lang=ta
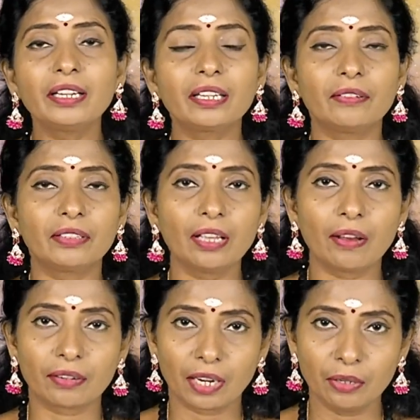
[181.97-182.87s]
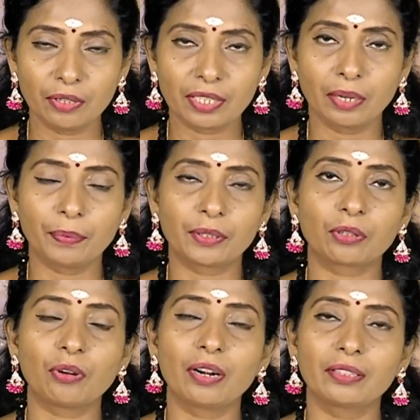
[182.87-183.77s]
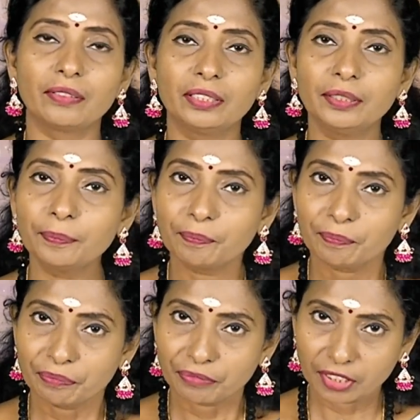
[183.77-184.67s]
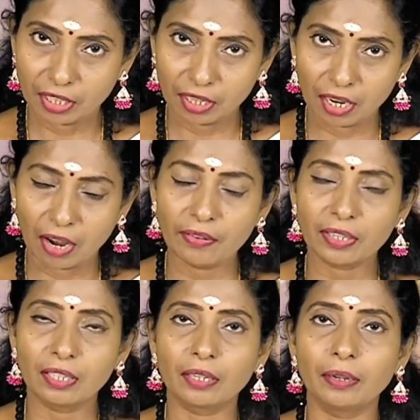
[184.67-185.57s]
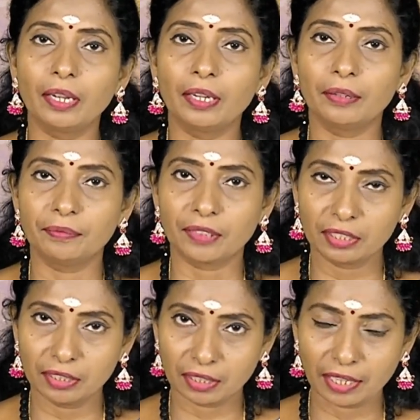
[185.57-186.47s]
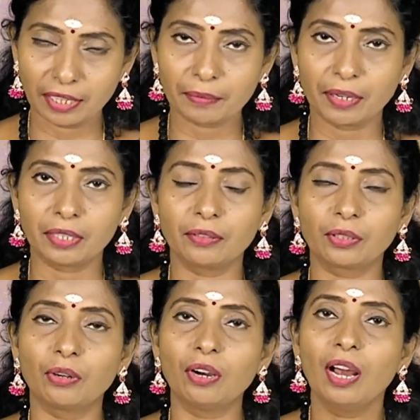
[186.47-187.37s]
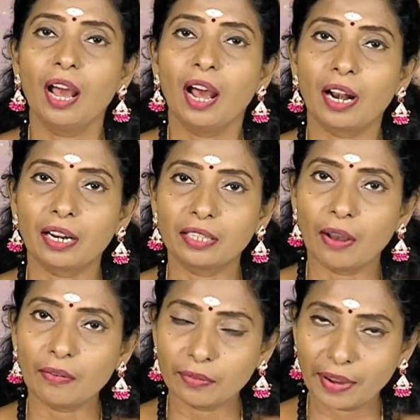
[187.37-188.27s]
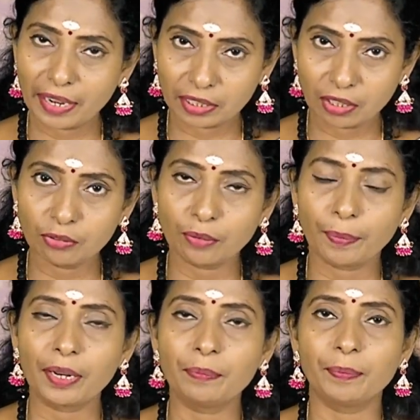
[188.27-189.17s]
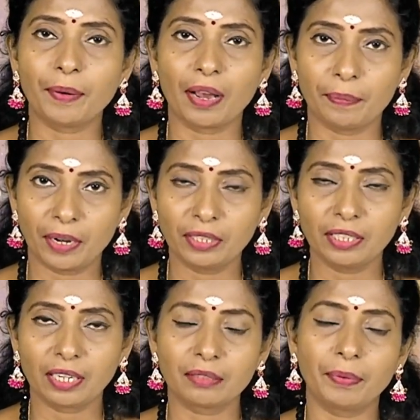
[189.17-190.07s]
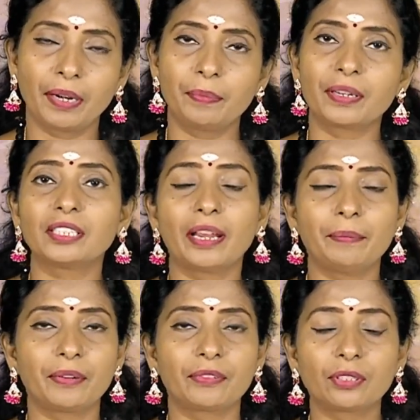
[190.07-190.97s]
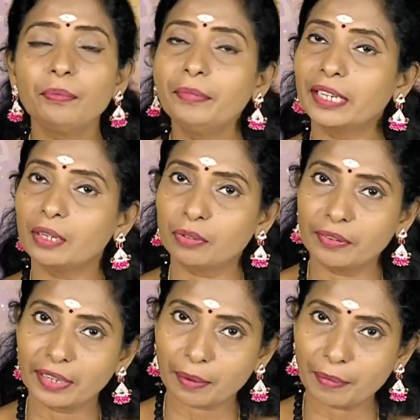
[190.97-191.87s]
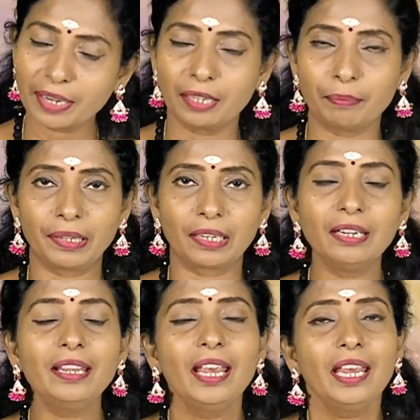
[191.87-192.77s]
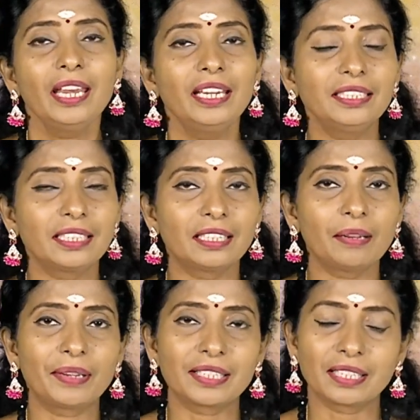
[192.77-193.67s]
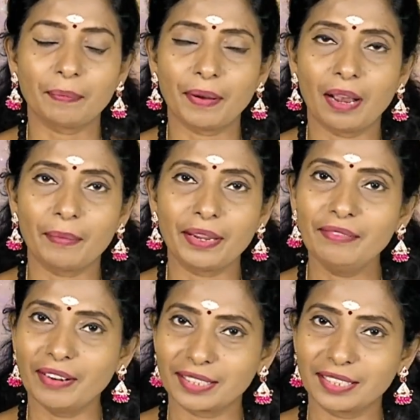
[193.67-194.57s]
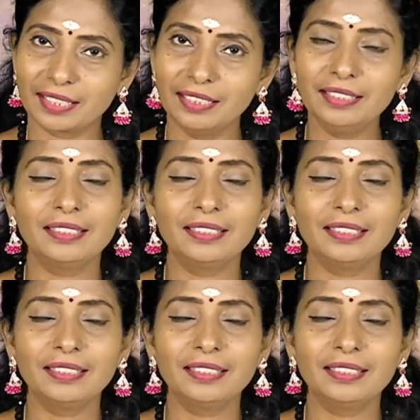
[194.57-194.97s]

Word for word: நீங்கள் வந்து கல்லூரி சேர்ப்பதற்கோ அல்லது வந்து அவர்களுக்கு இந்த கட்டணம் கட்டுவதோ அல்லது அவங்க வேறு ஏதாவது ஒரு படிப்பு ப பகுதி நேர படிப்பில் ஜாயின் பண்ணுவதற்கும் நீங்கள் உதவிகரமாக இருப்பீர்கள் இன்றைய தினம் மிக சிறப்பாக அமைய வாழ்த்துக்கள்